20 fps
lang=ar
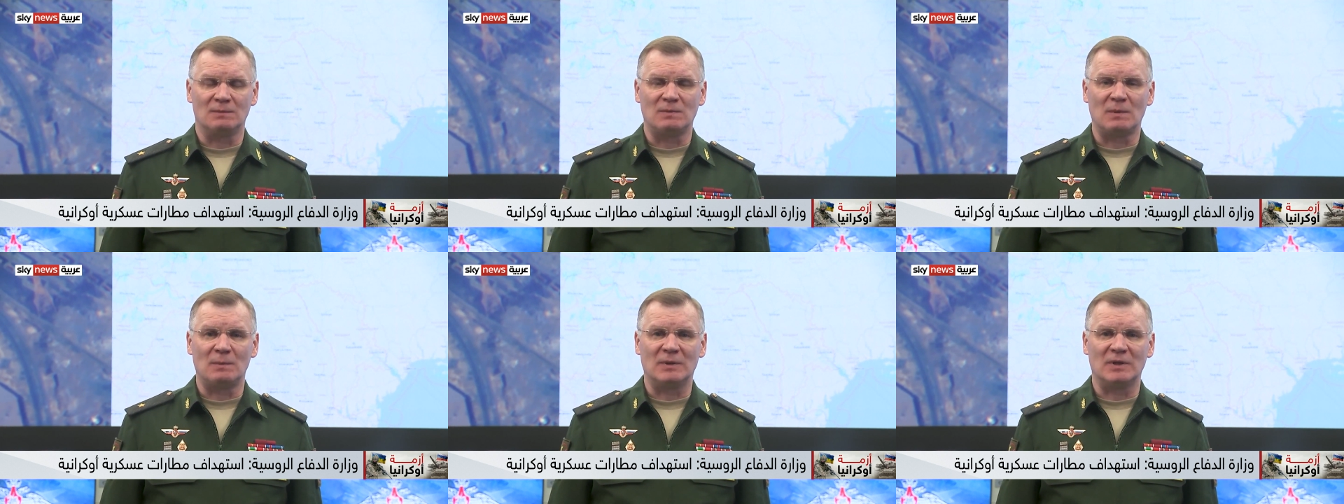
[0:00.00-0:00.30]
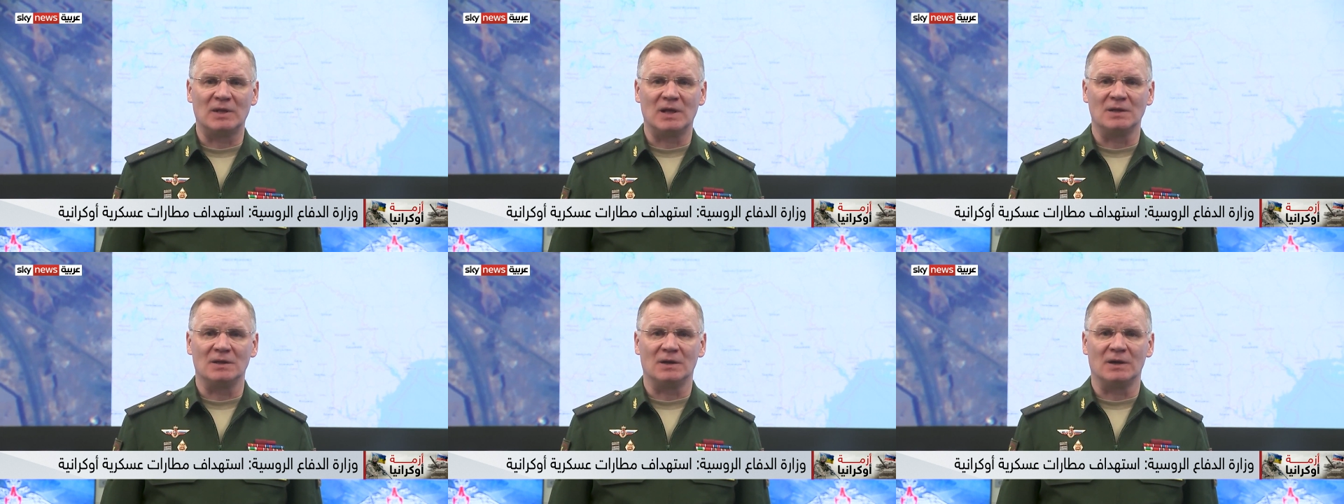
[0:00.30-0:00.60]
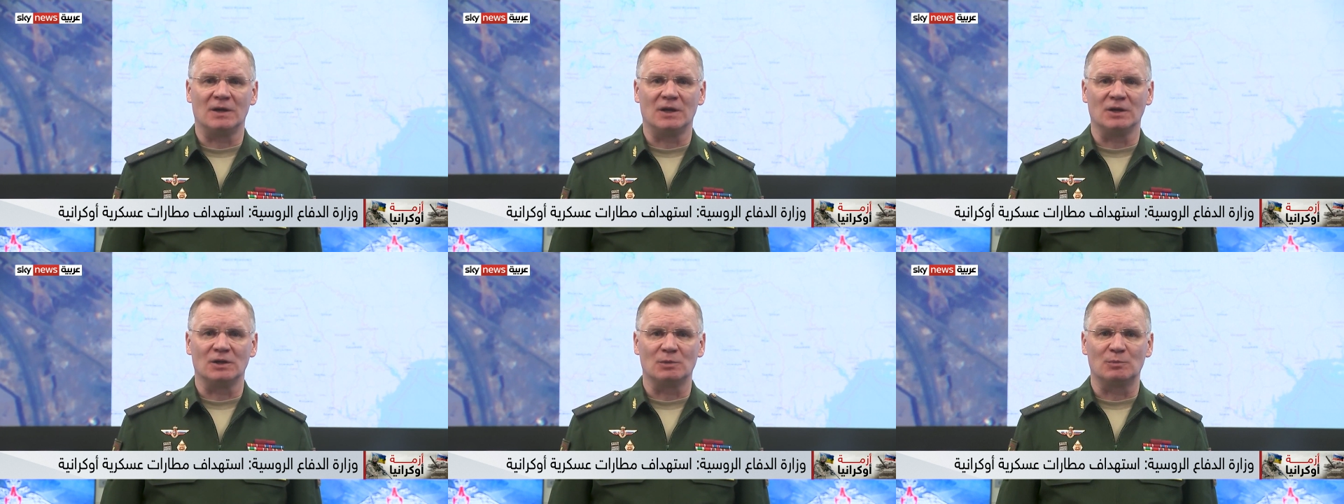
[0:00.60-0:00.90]
كما
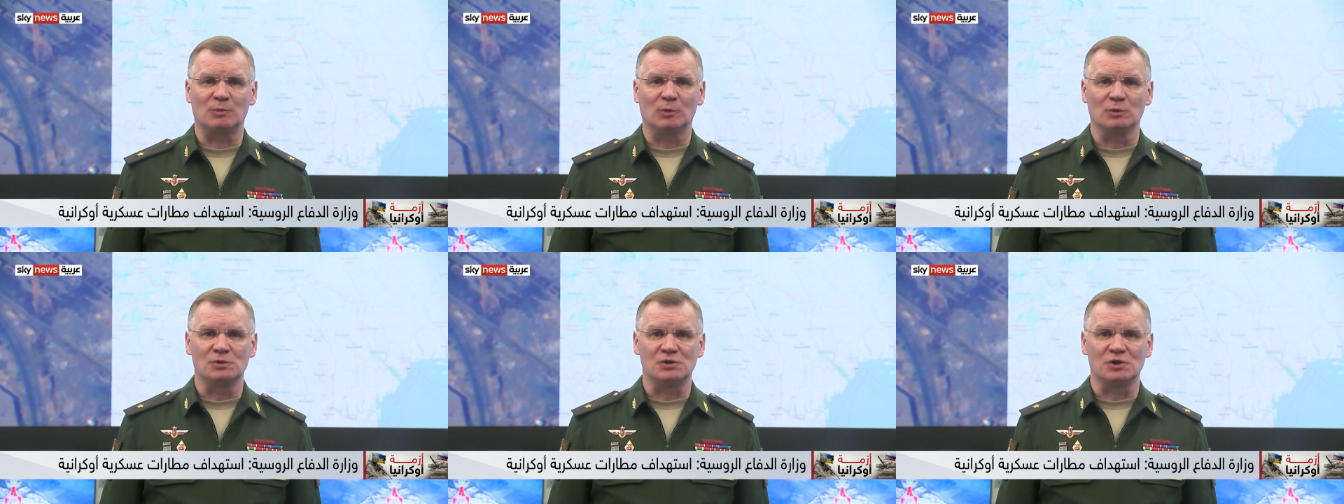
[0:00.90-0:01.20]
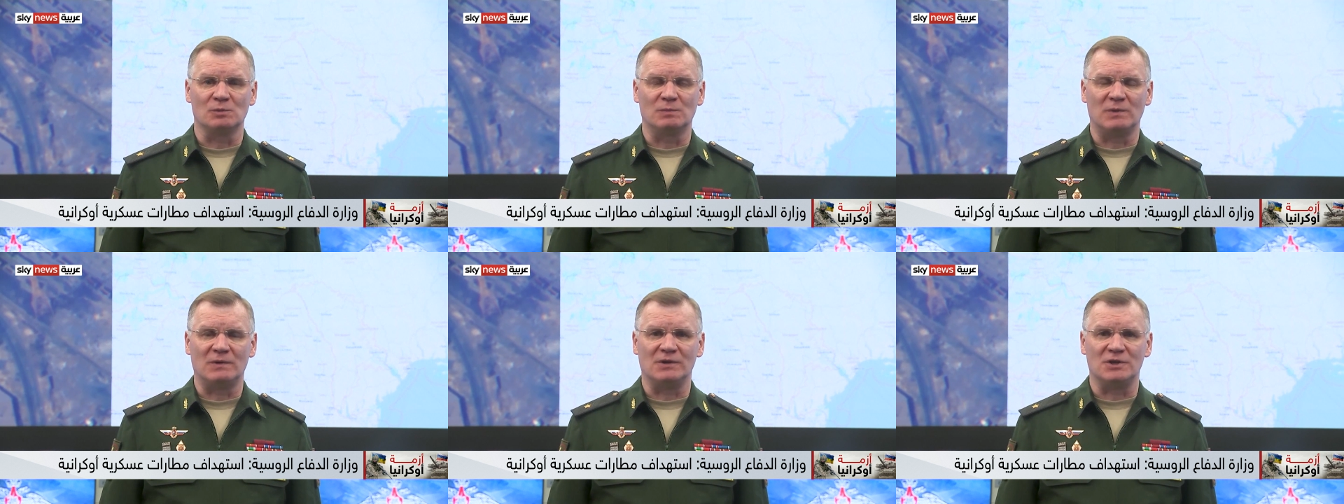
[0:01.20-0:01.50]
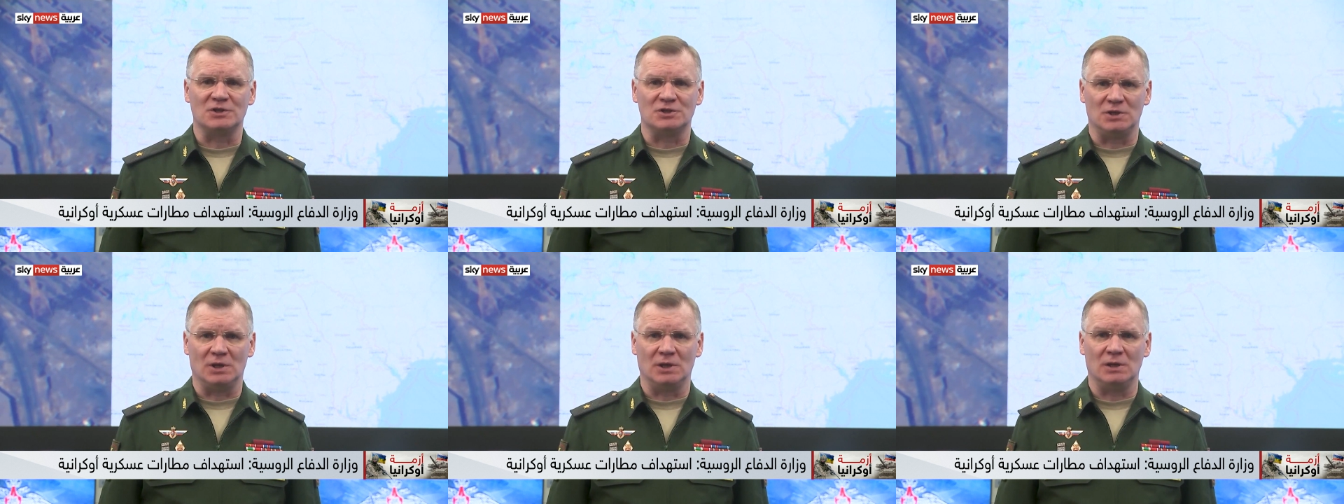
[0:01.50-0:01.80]
أعلنت الوزارة إسقاط
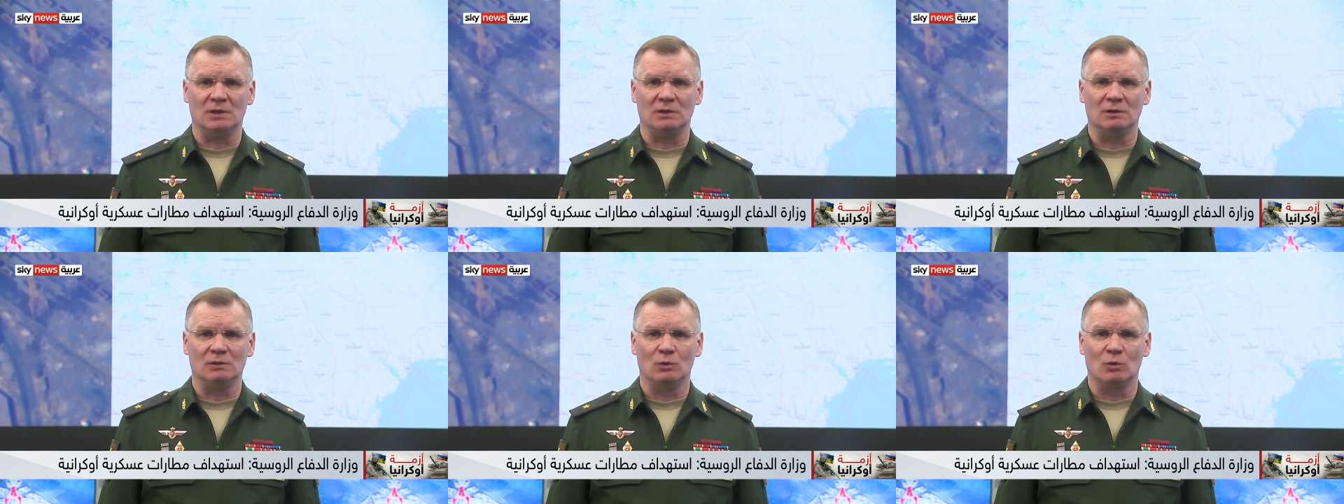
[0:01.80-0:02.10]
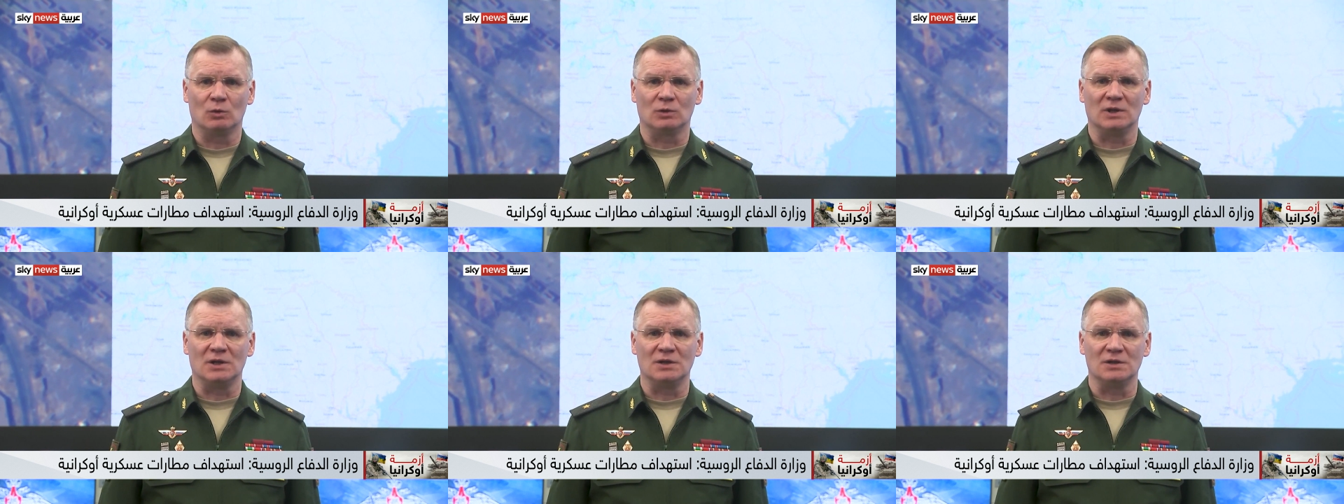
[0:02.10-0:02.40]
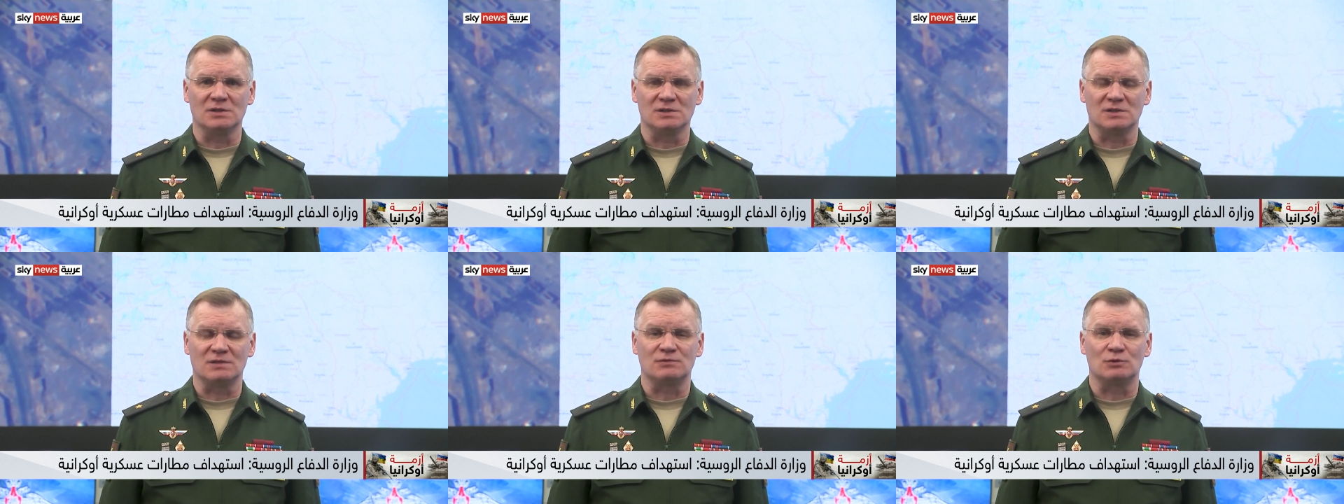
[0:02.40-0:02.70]

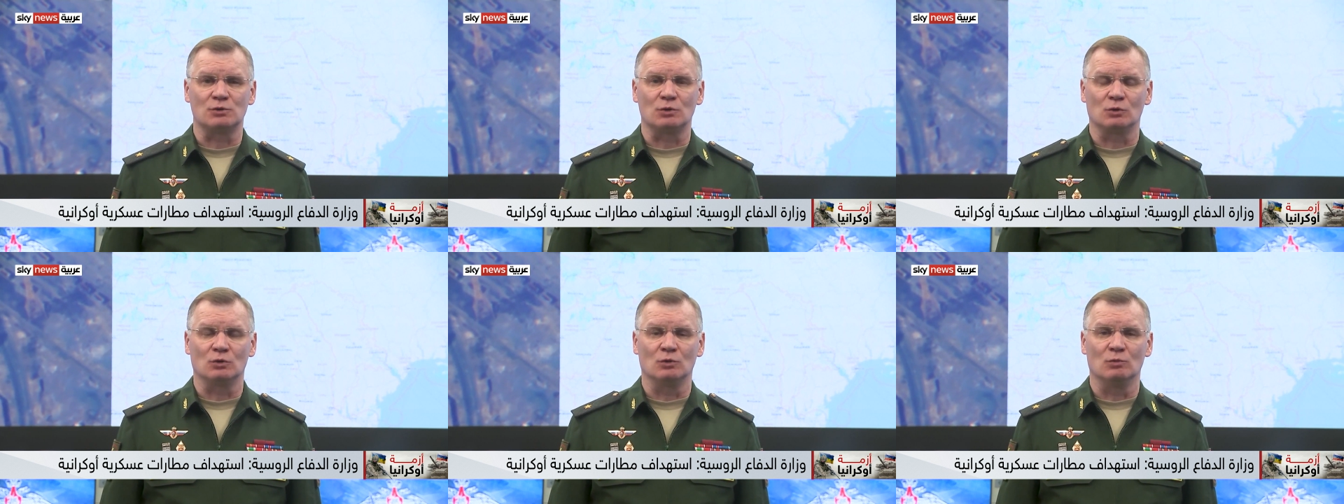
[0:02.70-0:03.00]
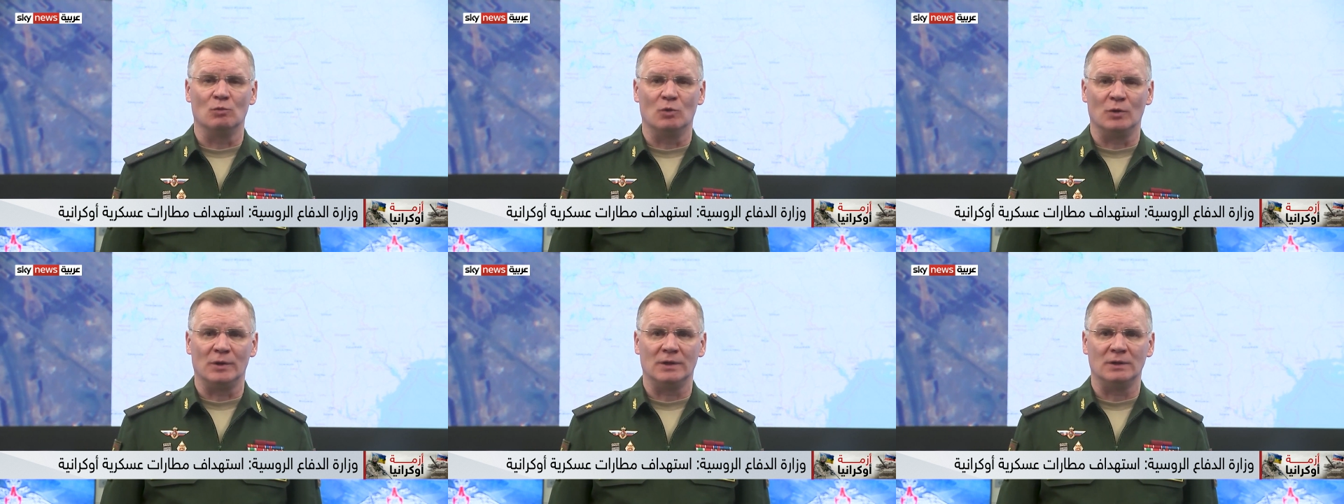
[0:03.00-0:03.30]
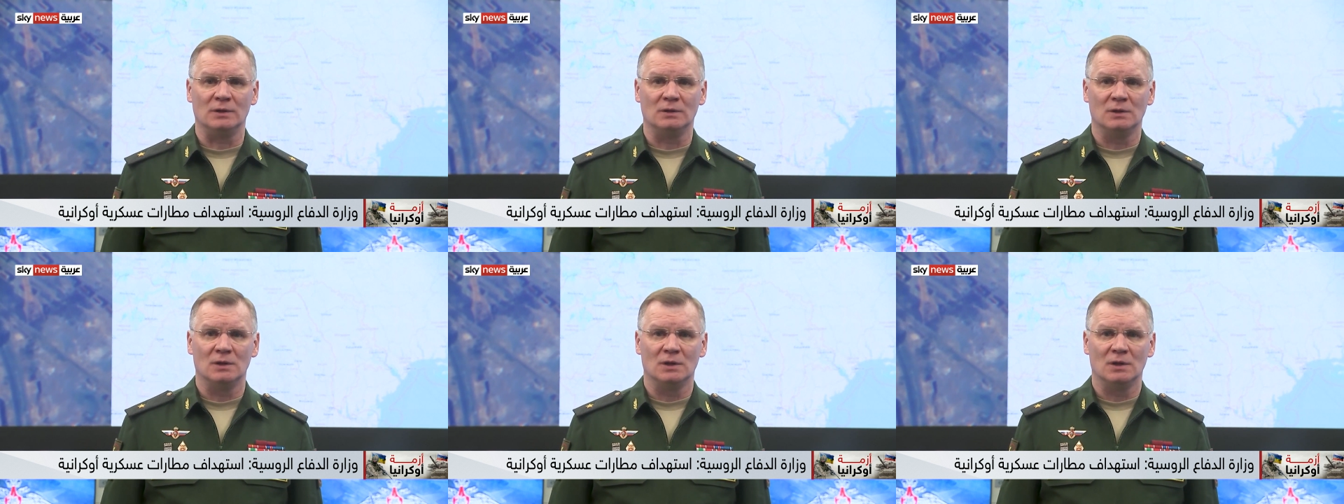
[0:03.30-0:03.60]
مروحيتين من طراز
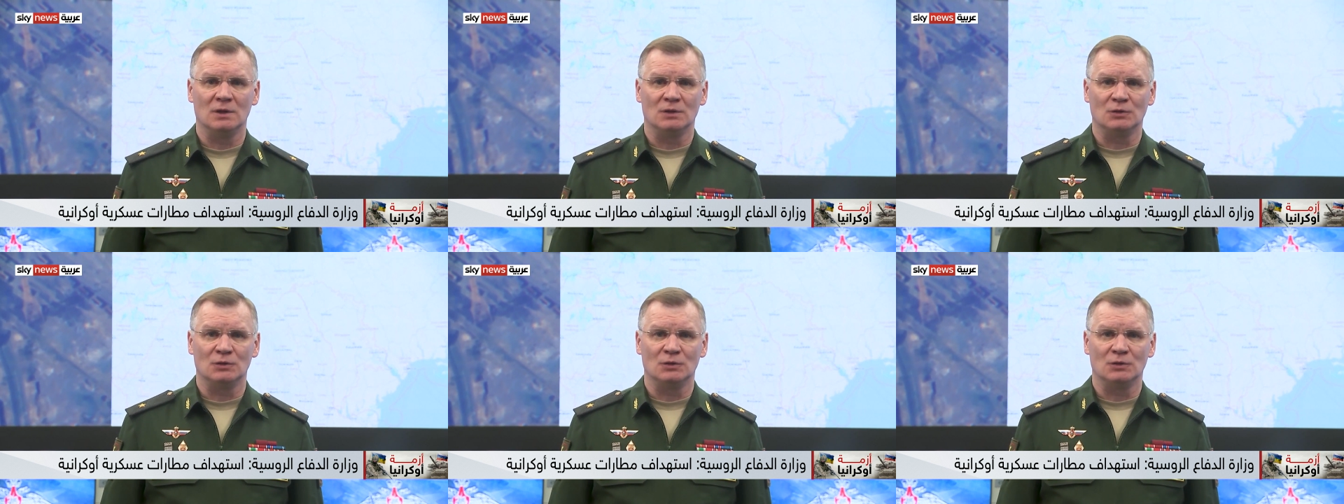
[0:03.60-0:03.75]
مي